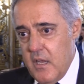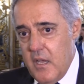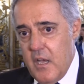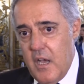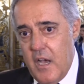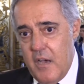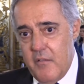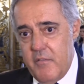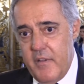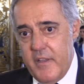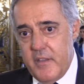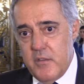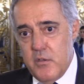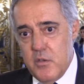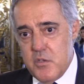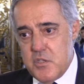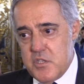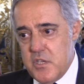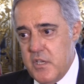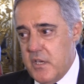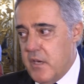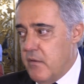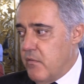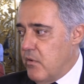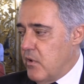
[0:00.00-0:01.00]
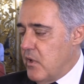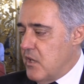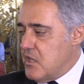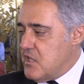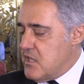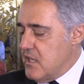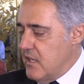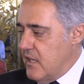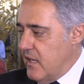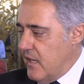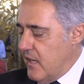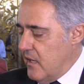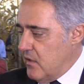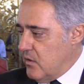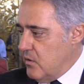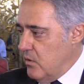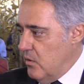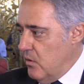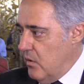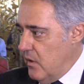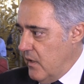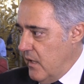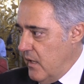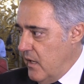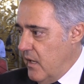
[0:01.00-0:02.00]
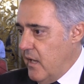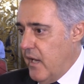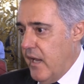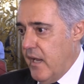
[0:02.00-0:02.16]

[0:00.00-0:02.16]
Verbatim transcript: avendo Genova un acceleratore,